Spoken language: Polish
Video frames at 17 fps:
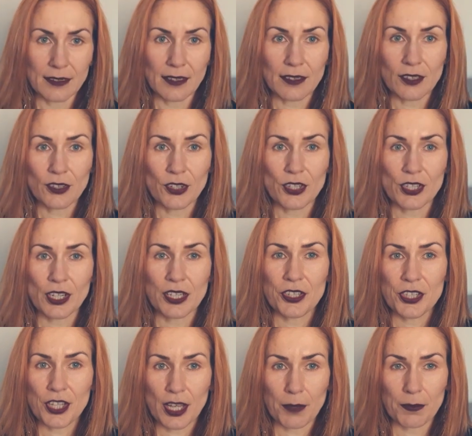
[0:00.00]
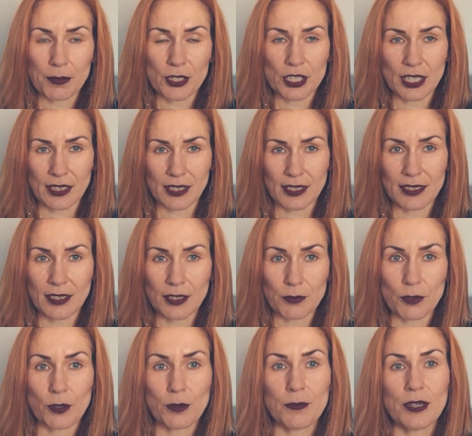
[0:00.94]
Dlatego, jeżeli cierpisz na taki
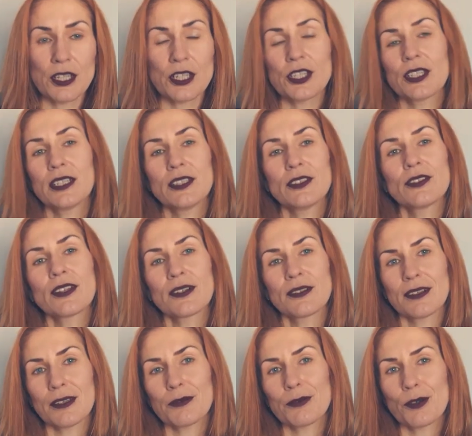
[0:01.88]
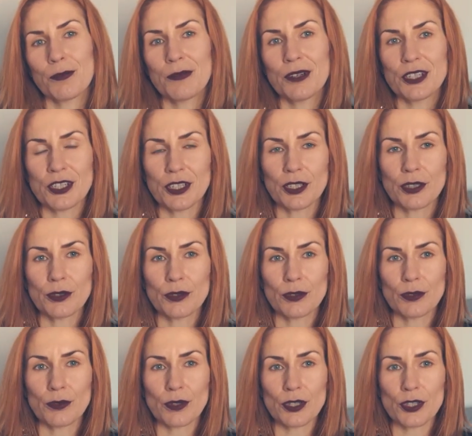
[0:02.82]
natłok myśli, do tego natłok myśli,
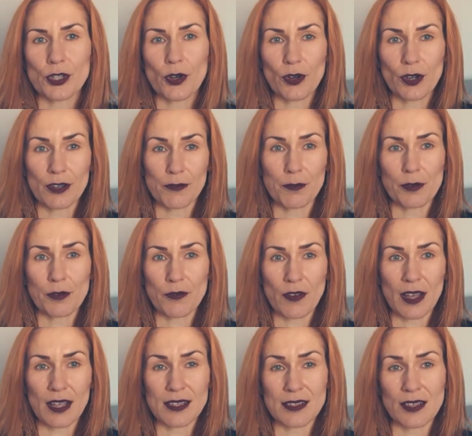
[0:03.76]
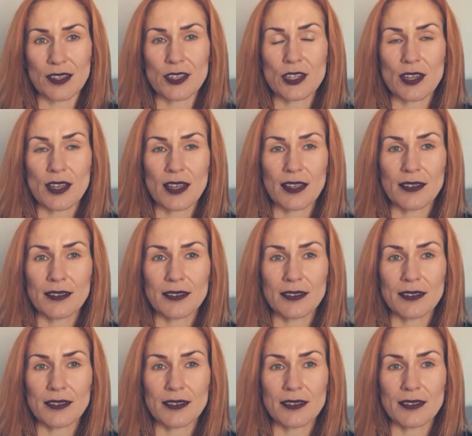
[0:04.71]
który ciągle wprowadza cię